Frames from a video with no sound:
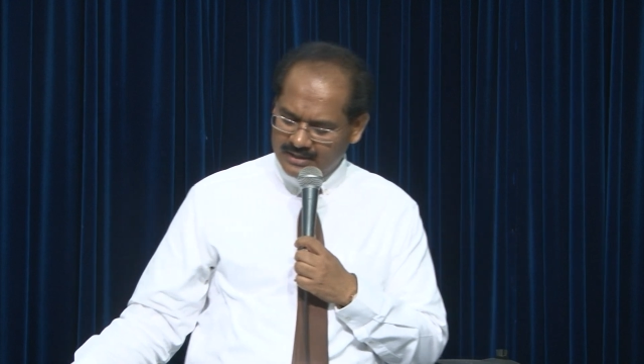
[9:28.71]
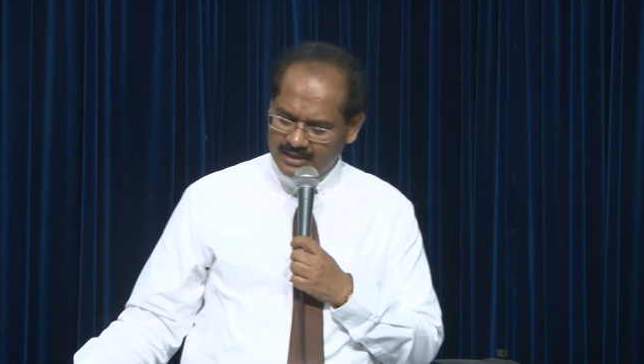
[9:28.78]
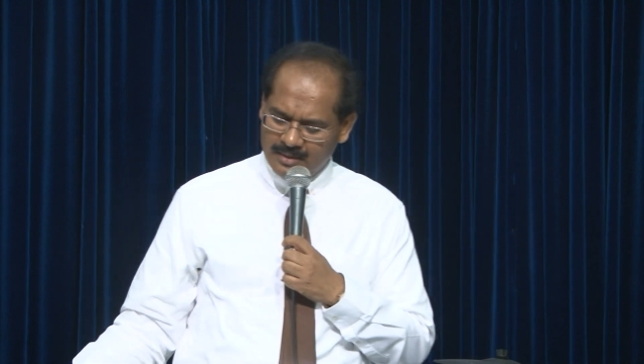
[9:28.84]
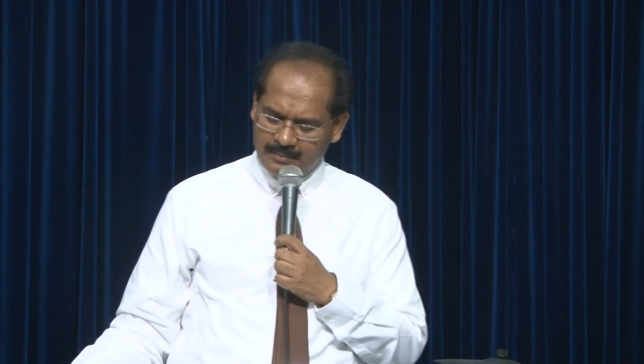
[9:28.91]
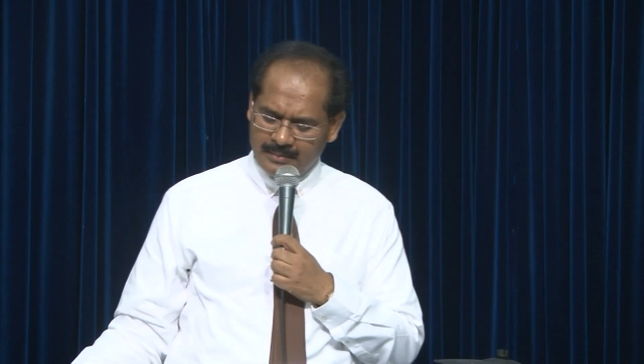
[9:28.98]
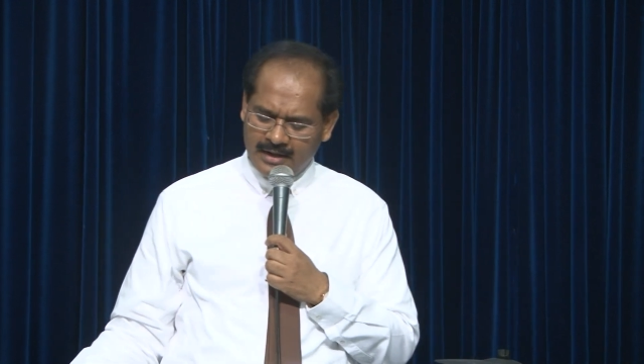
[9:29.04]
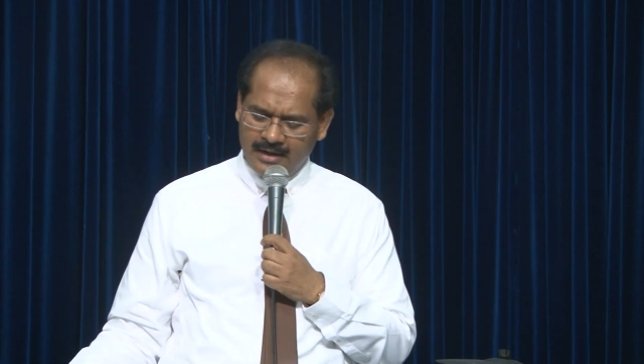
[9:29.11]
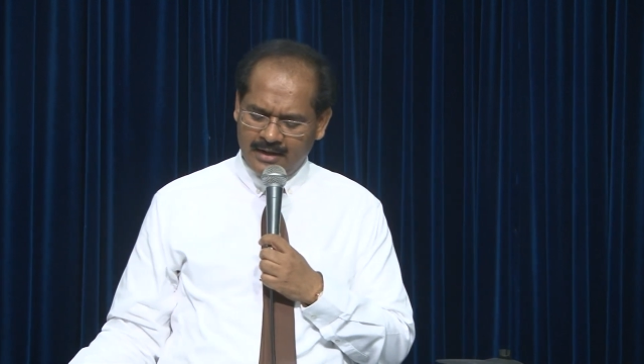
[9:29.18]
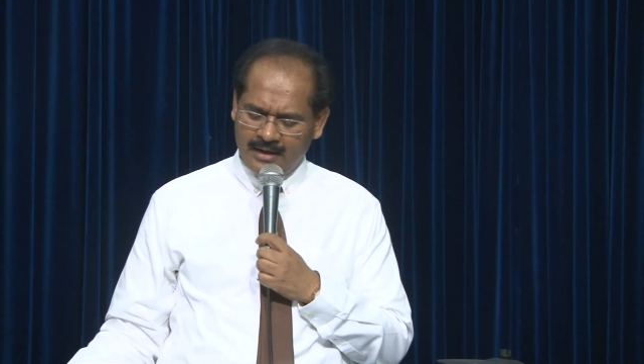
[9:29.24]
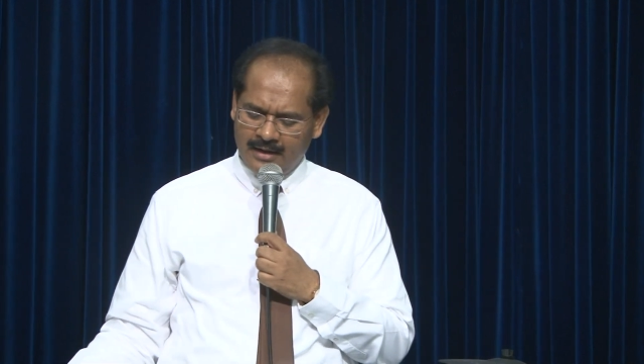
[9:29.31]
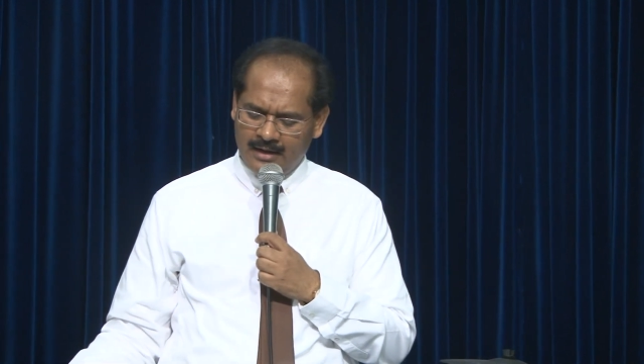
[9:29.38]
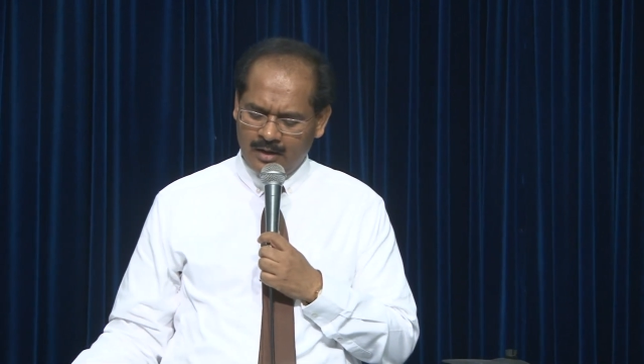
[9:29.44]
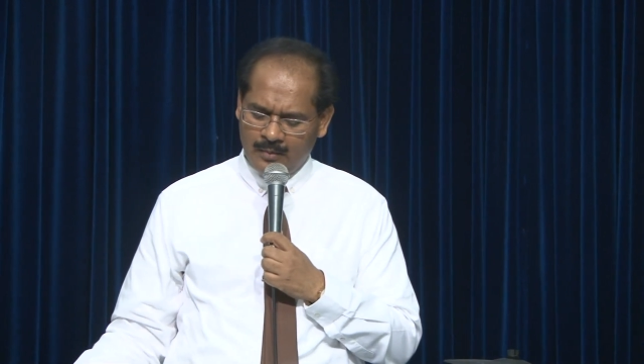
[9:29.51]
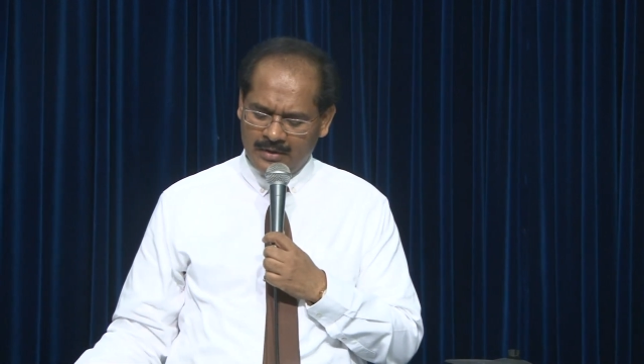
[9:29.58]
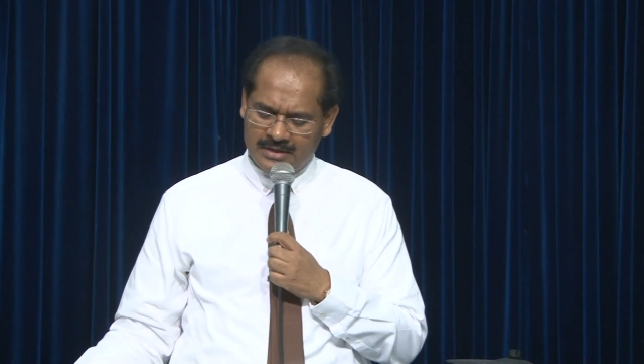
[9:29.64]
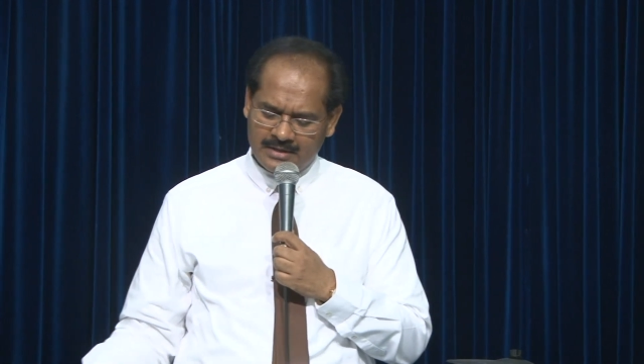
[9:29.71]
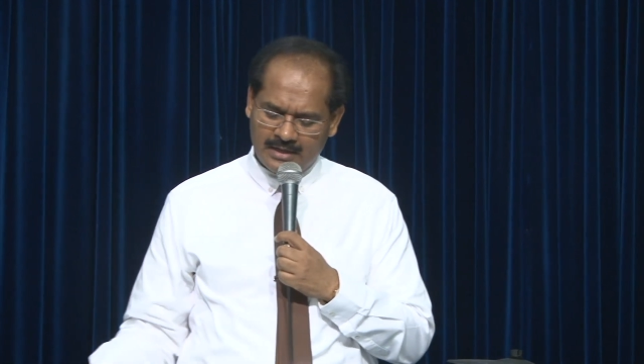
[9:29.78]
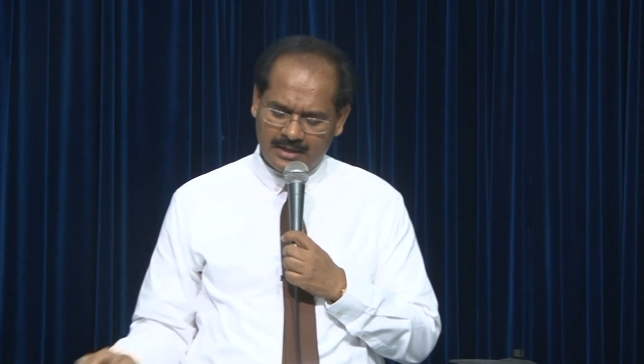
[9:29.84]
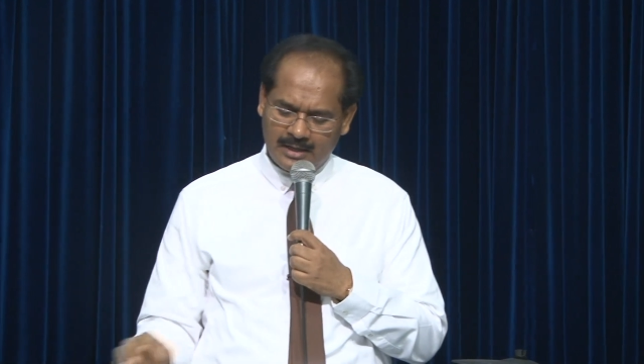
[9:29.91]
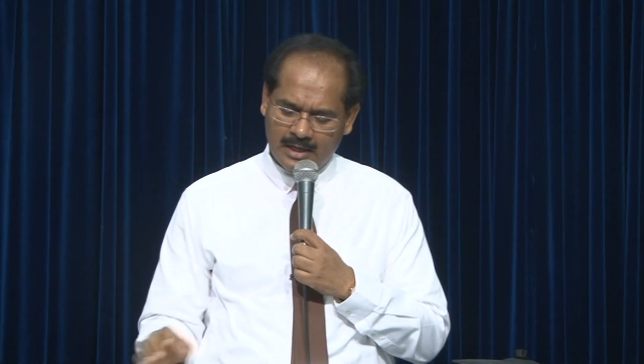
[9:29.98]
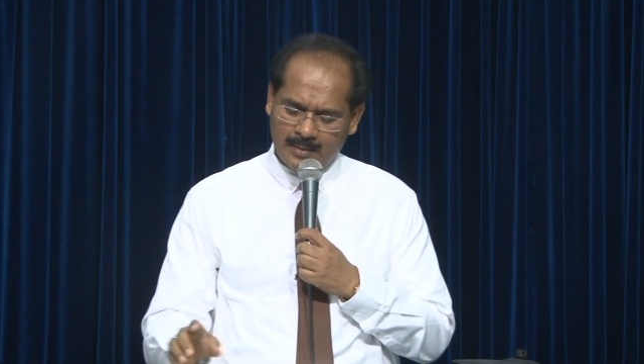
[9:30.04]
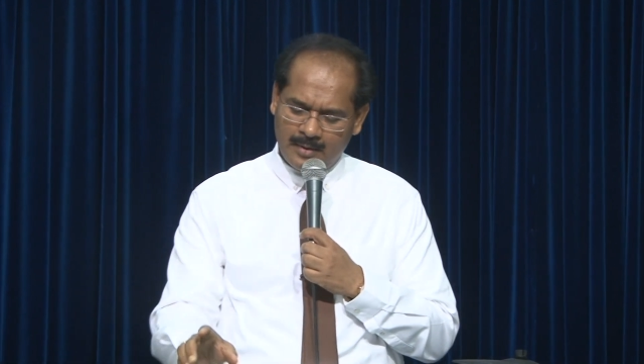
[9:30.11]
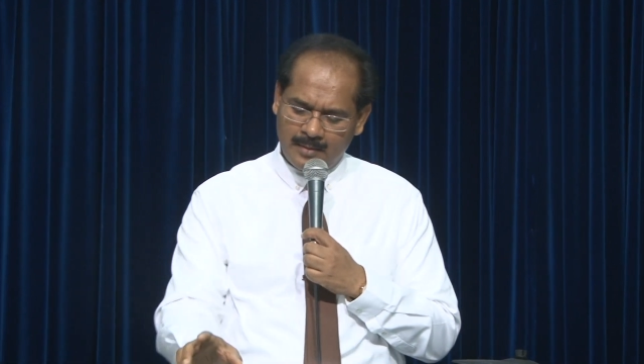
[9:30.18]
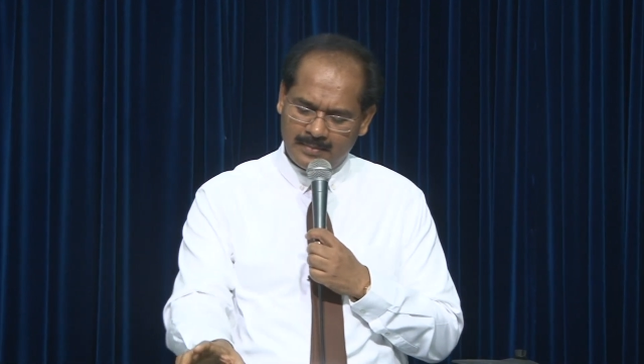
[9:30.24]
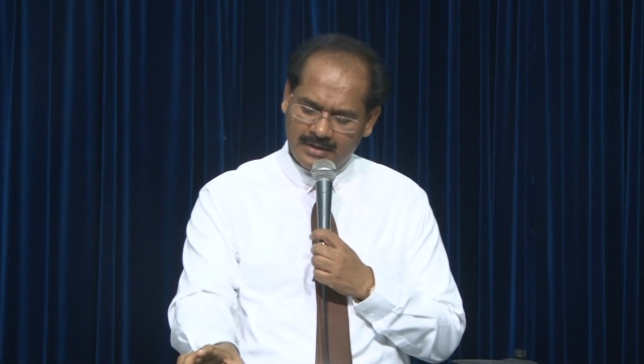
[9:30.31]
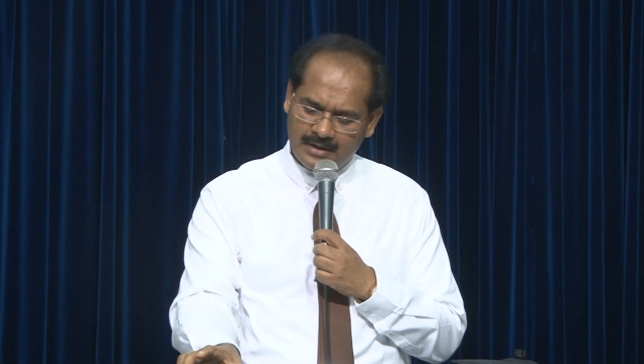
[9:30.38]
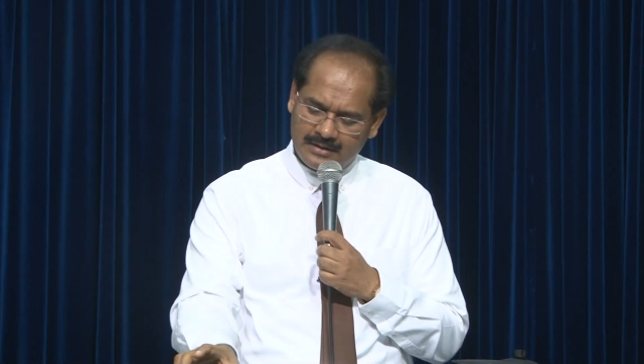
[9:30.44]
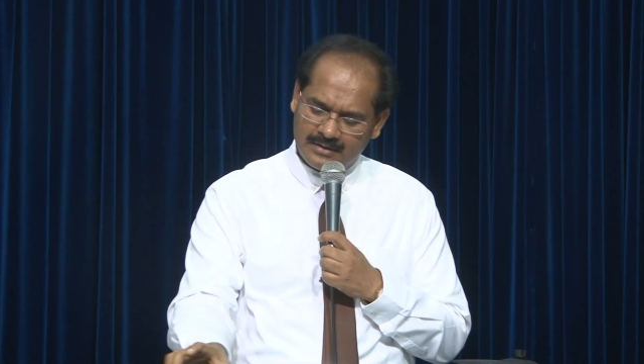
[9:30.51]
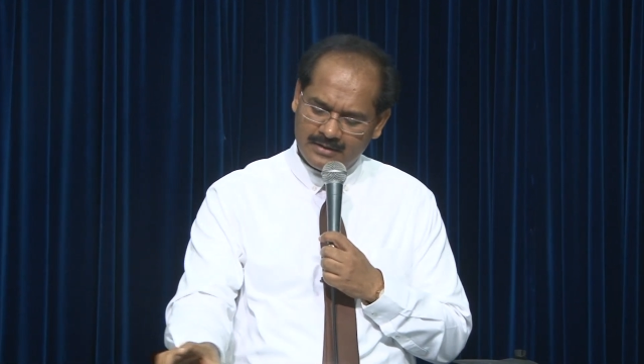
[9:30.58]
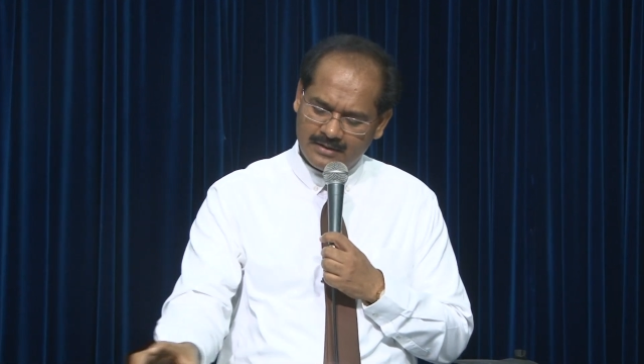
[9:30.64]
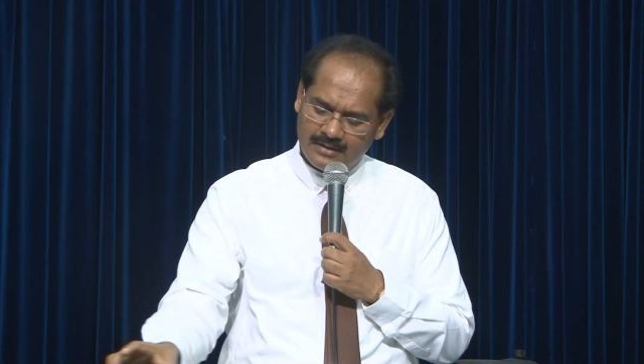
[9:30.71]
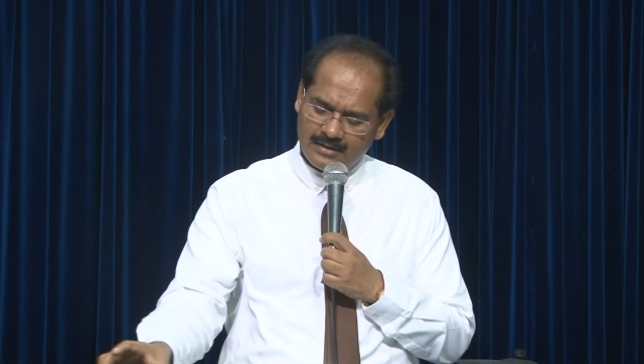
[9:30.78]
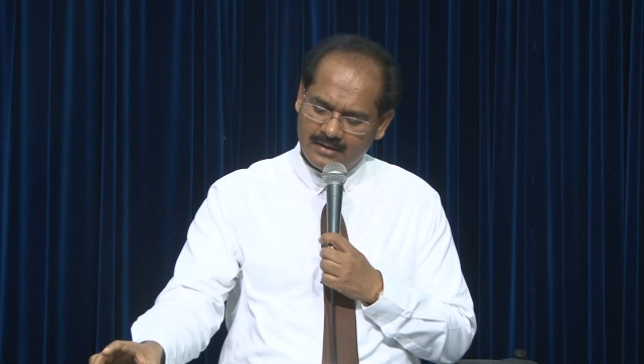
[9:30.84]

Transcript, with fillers: நம்மேல் வைத்த கிருபை பெரிது